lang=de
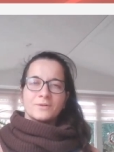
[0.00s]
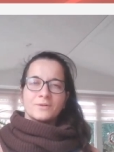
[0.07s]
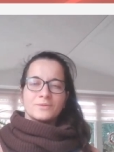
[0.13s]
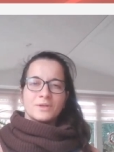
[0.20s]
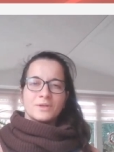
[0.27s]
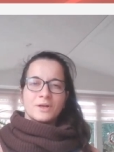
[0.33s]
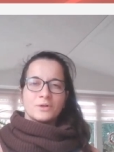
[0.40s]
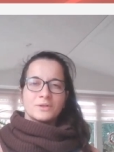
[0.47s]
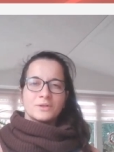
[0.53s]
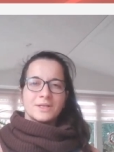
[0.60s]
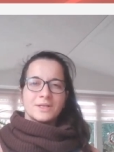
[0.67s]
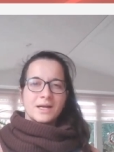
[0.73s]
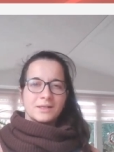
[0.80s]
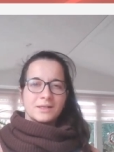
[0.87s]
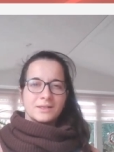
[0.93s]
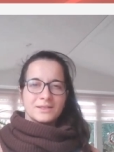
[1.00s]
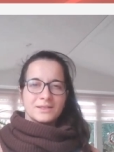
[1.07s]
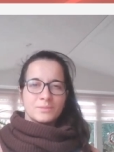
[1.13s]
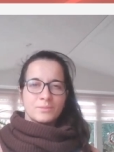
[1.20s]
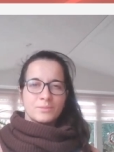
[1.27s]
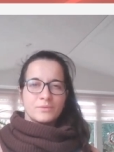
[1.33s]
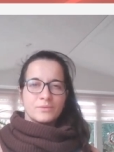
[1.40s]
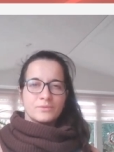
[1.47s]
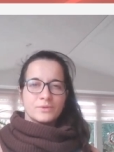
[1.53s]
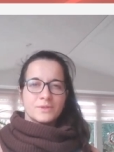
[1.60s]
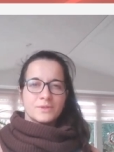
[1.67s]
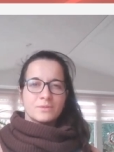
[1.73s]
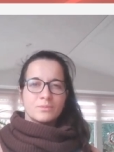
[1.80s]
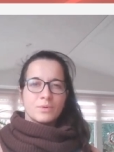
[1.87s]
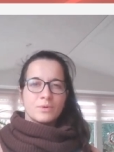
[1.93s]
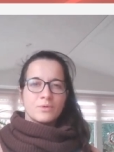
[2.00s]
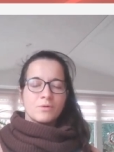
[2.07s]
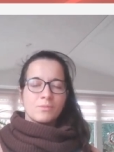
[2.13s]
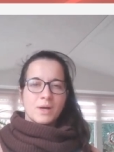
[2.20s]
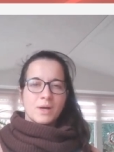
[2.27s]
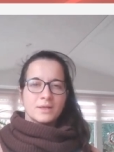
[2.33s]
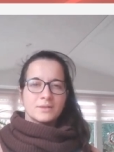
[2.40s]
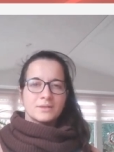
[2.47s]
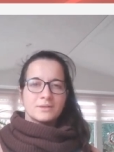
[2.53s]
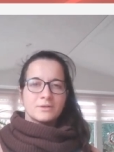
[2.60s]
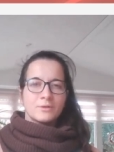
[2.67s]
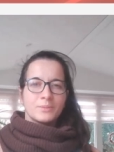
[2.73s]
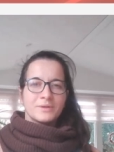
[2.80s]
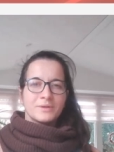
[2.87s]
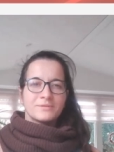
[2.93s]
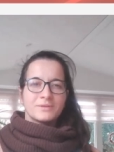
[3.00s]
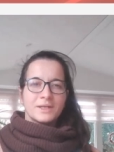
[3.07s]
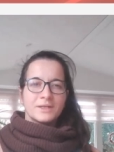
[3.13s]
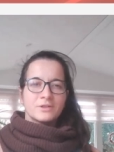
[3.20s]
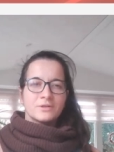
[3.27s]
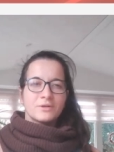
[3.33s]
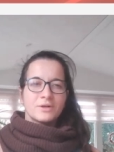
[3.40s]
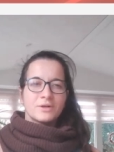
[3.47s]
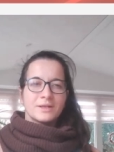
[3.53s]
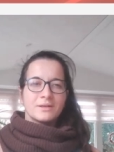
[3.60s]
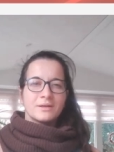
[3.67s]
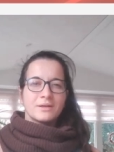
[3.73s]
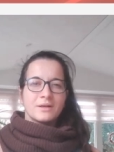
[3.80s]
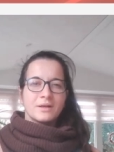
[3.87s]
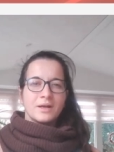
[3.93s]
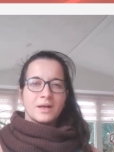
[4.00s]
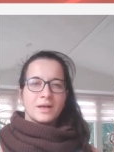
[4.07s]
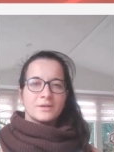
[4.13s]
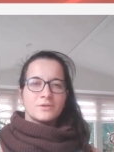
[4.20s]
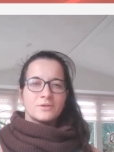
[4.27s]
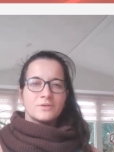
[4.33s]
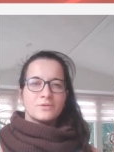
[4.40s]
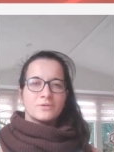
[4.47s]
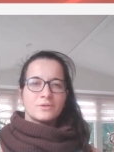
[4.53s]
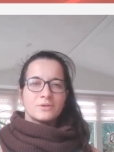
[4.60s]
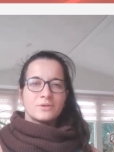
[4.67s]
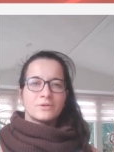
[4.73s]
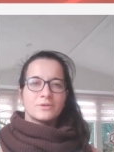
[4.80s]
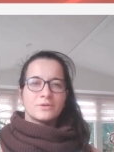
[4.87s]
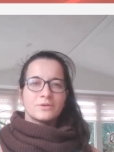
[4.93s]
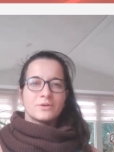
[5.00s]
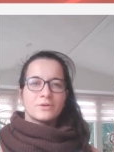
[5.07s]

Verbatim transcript: Und auch da ganz bewusst beobachten, ob ihr vielleicht noch ein, ein Stück